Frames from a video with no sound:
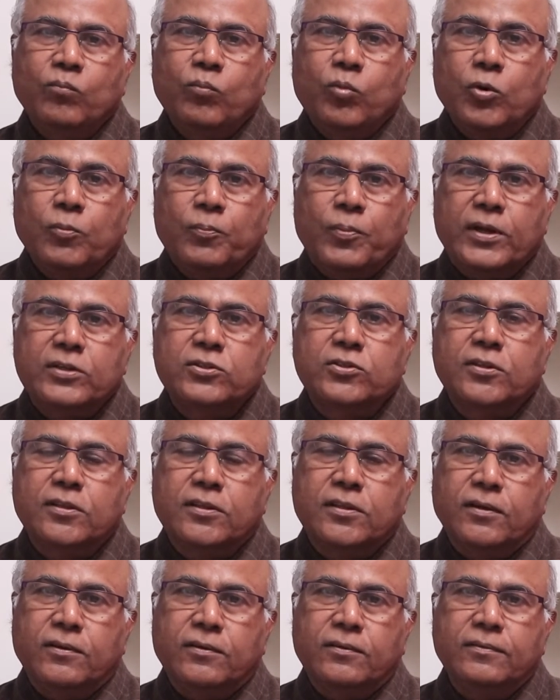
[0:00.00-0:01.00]
ఇప్పుడు
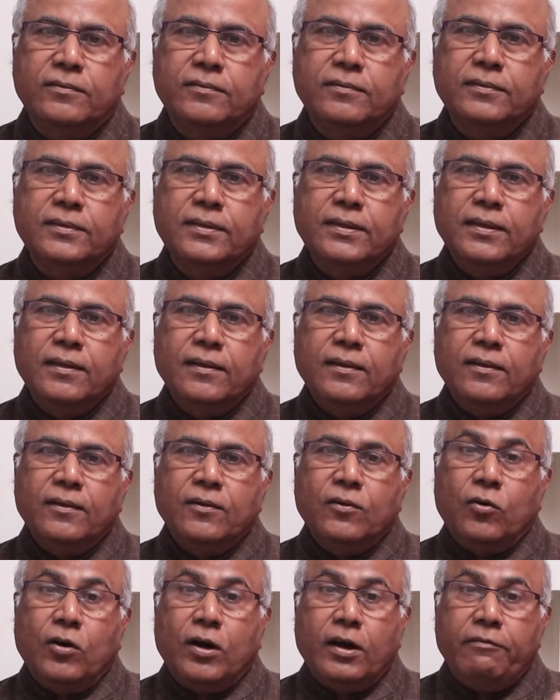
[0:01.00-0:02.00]
ప్రస్తుతం
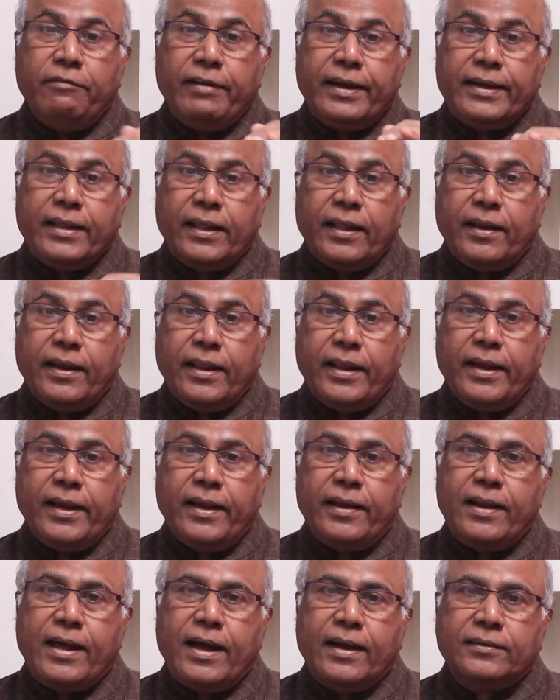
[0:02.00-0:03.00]
ఒక వెటర్నరీ
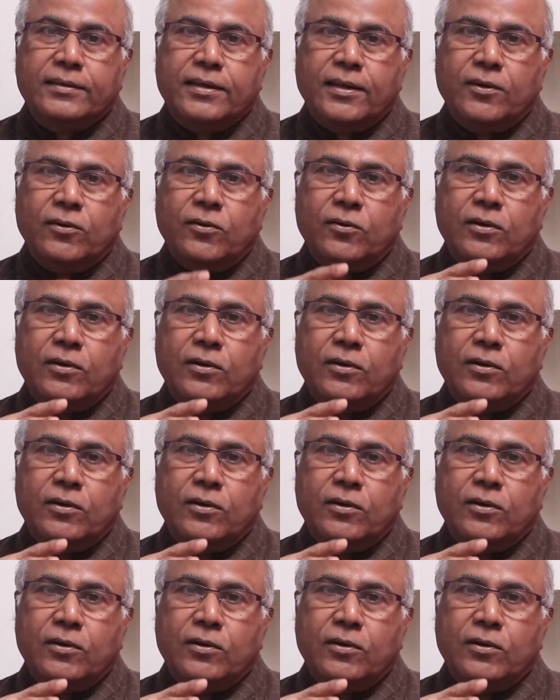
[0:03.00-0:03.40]
డాక్టరు